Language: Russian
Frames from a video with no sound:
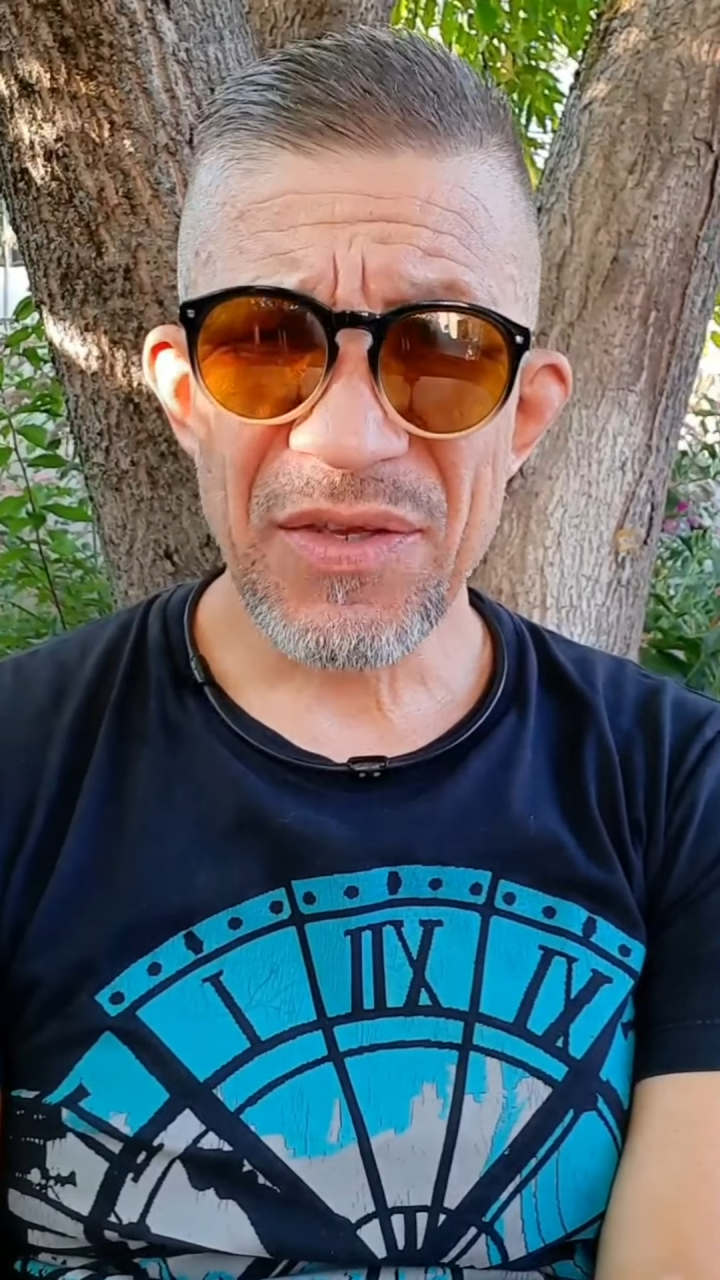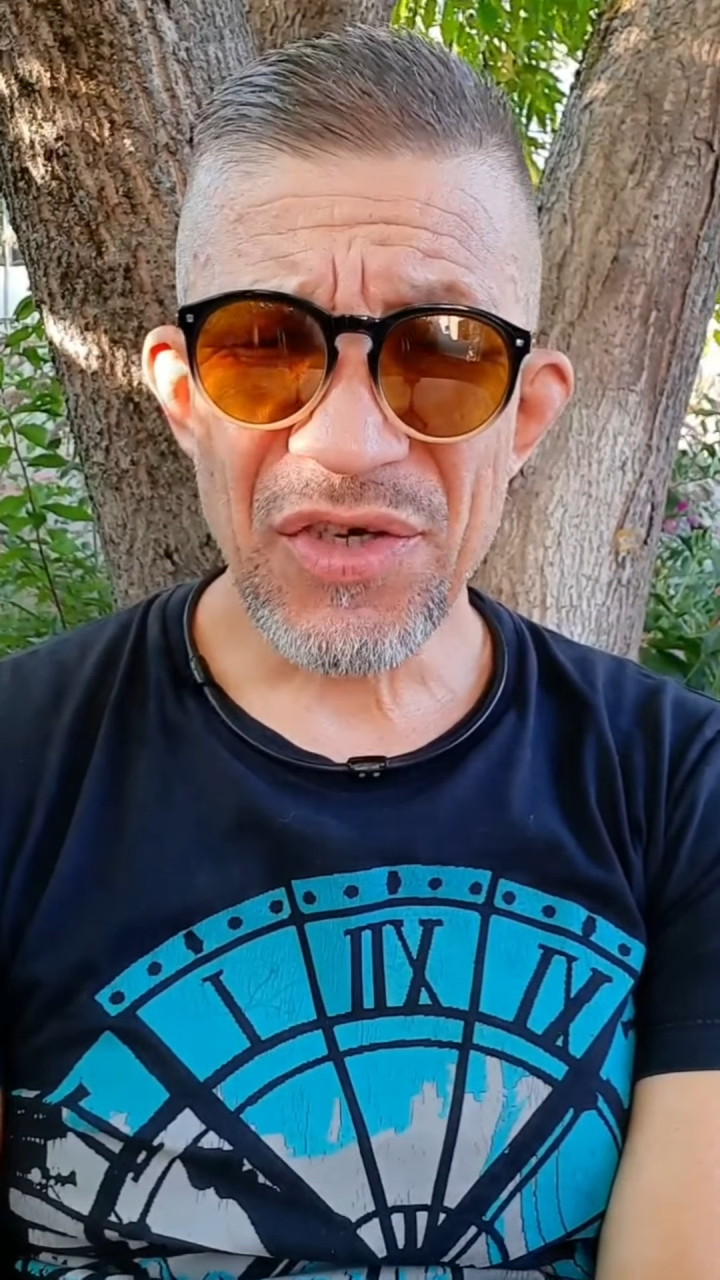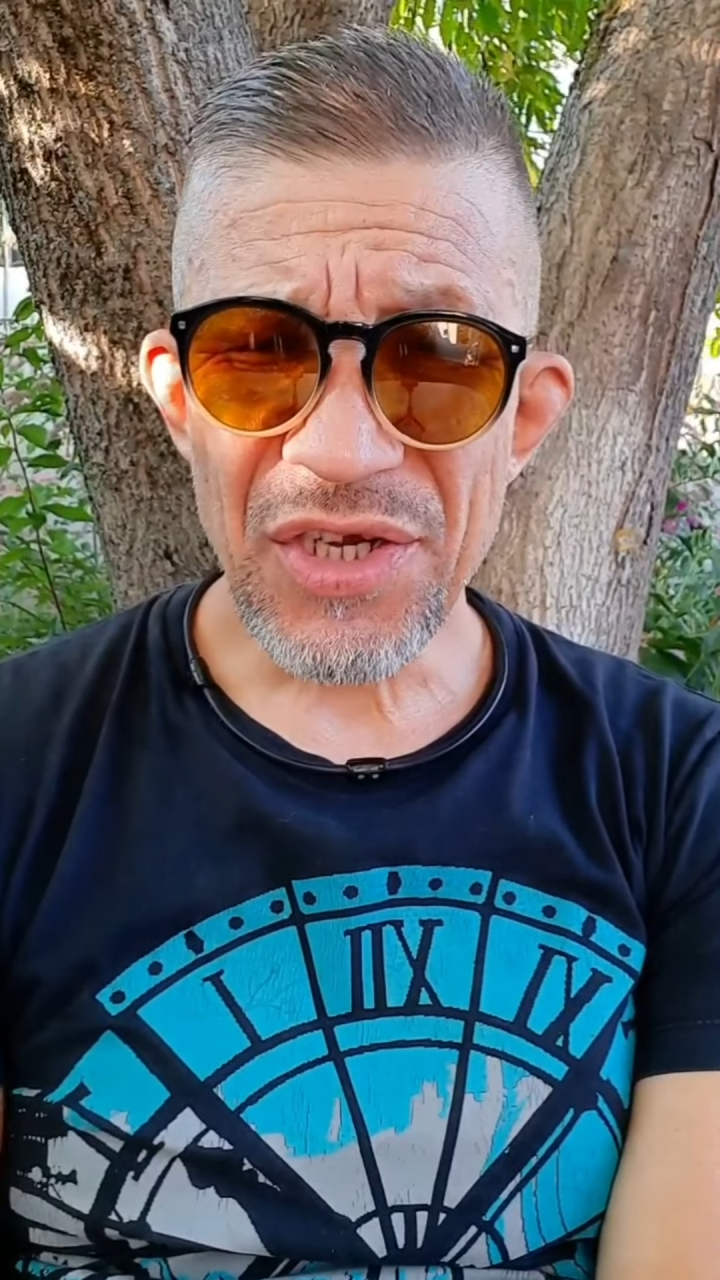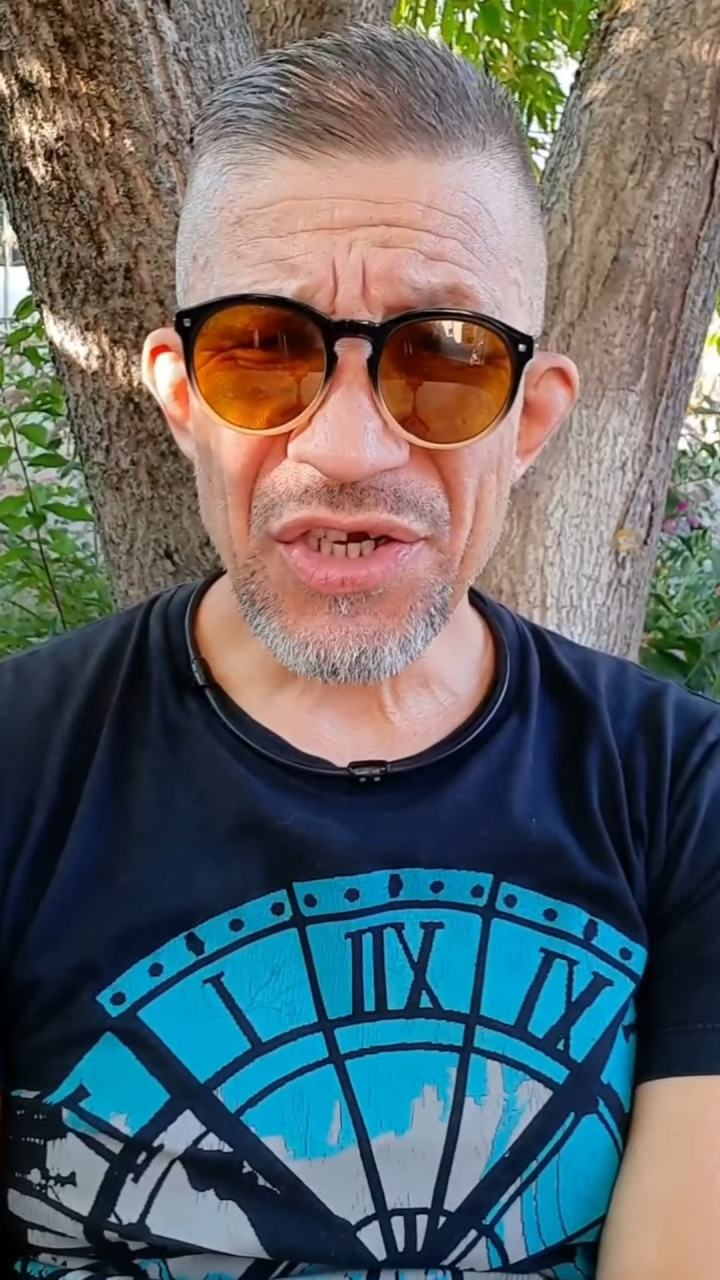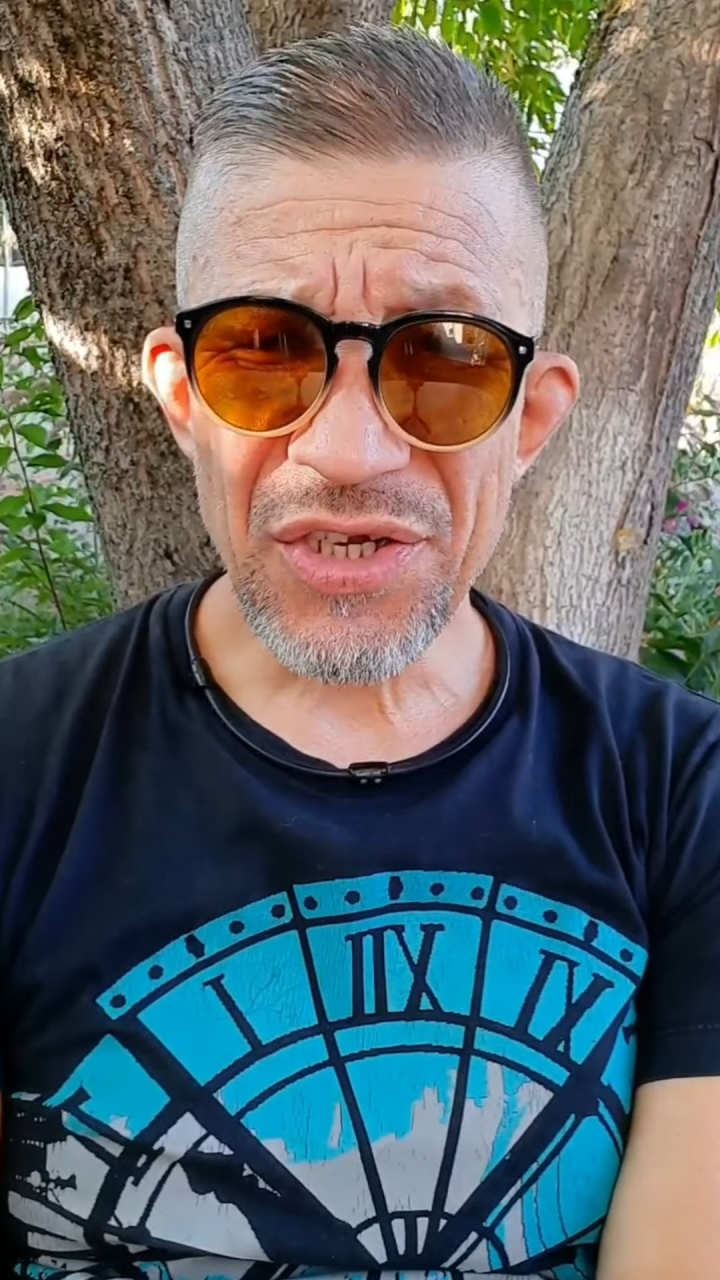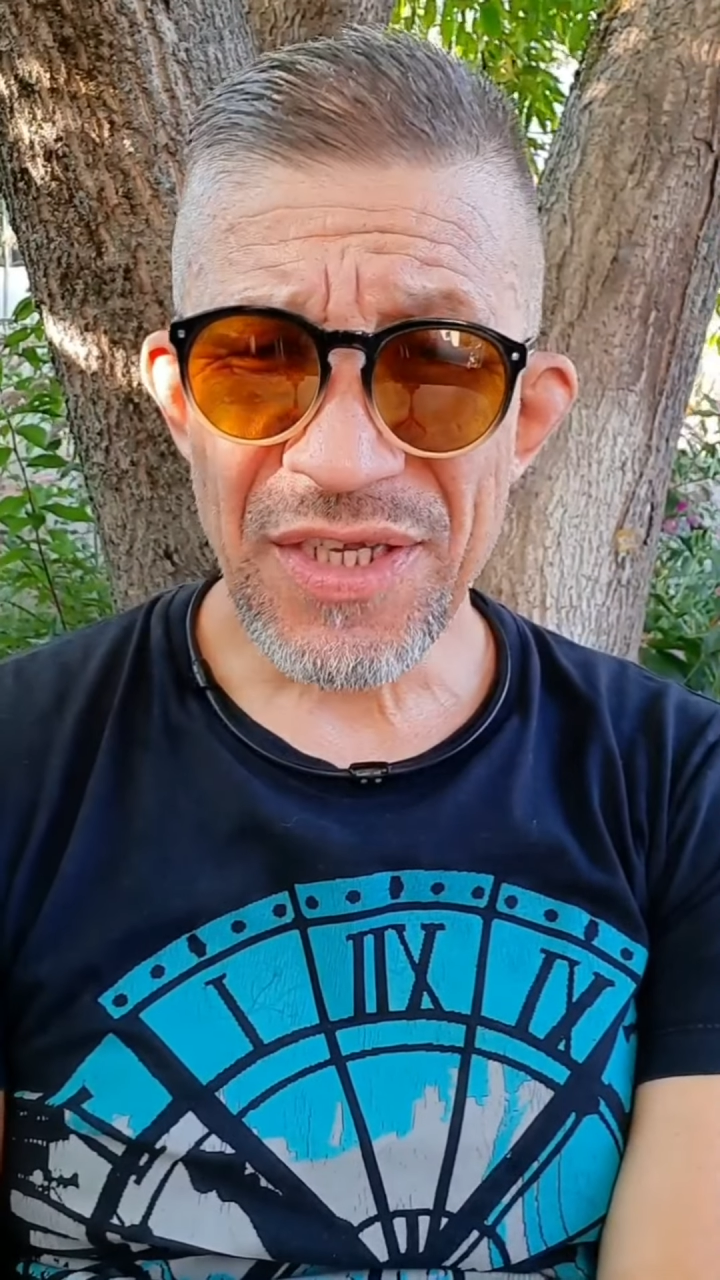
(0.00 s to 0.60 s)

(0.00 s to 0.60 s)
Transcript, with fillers: с женщиной,